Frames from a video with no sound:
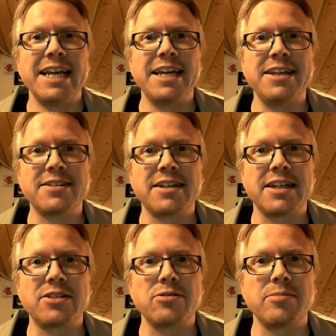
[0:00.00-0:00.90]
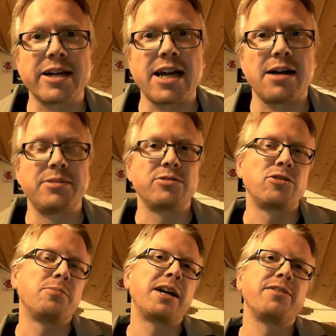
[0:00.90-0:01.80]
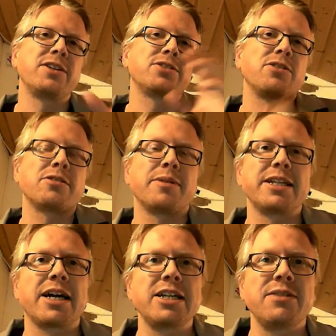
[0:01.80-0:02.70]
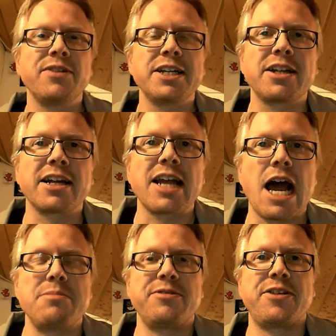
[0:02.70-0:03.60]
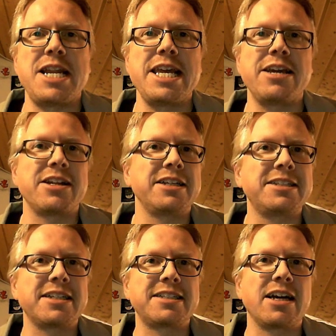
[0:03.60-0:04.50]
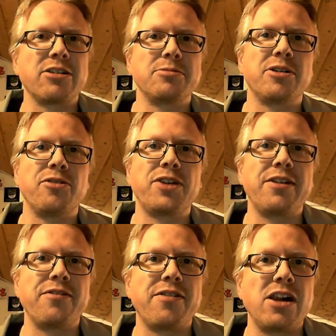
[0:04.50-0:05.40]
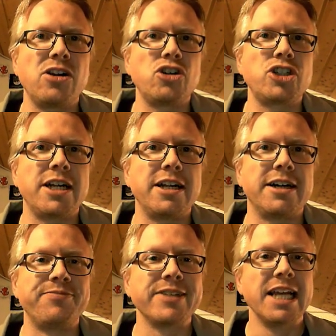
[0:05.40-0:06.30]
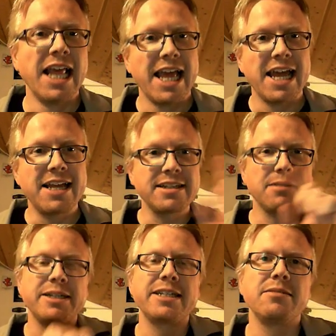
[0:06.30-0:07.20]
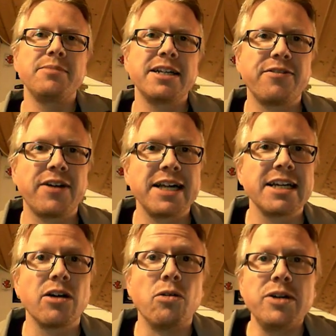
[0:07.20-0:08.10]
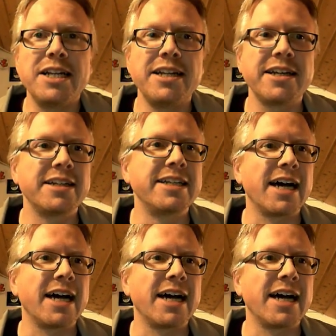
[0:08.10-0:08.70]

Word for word: Ethernet, über Kabel. Und normalerweise sollte man ja annehmen, wenn ich da ein Kabel verlege, dann ist das darüber auf jeden Fall schneller. Ist aber nicht immer der Fall. Der Grund liegt